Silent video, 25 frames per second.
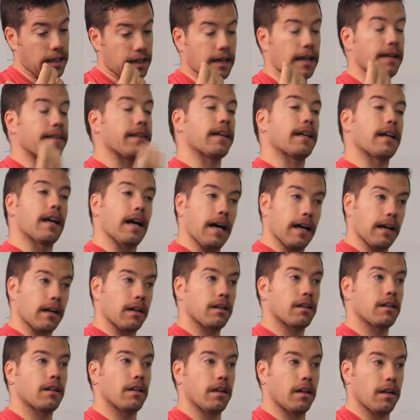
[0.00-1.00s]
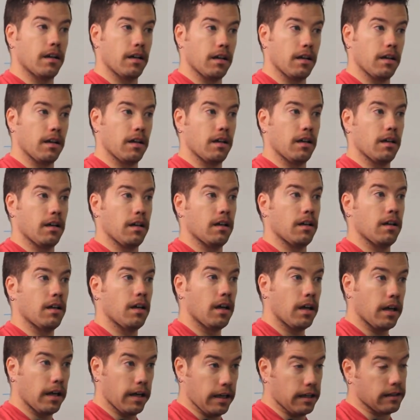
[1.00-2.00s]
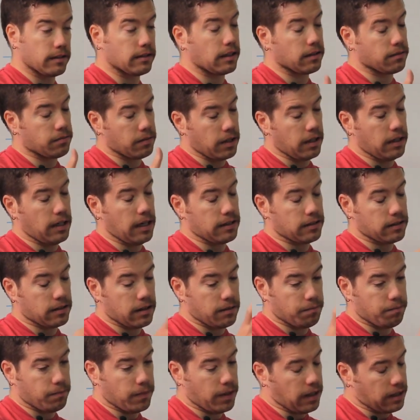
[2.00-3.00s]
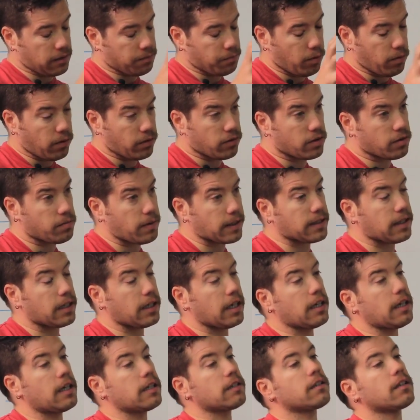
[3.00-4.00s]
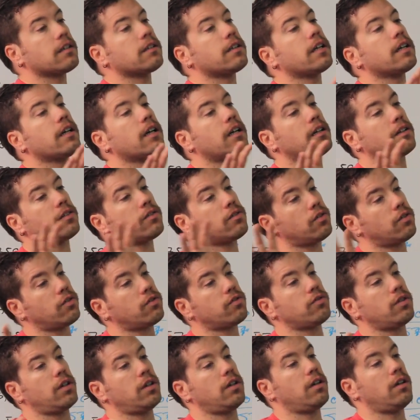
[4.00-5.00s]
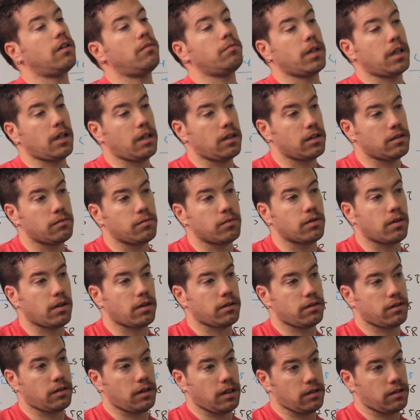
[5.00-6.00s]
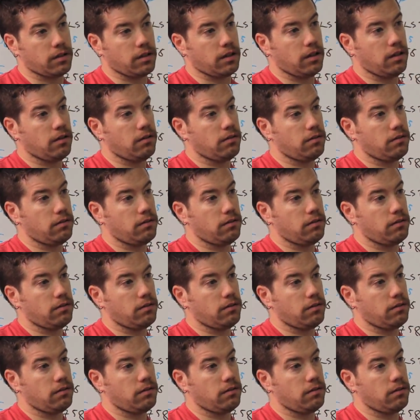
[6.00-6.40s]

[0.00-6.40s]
erradicar eh, estas, las, poblaciones bacterianas que tengan estos ah, mecanismos de resistencia.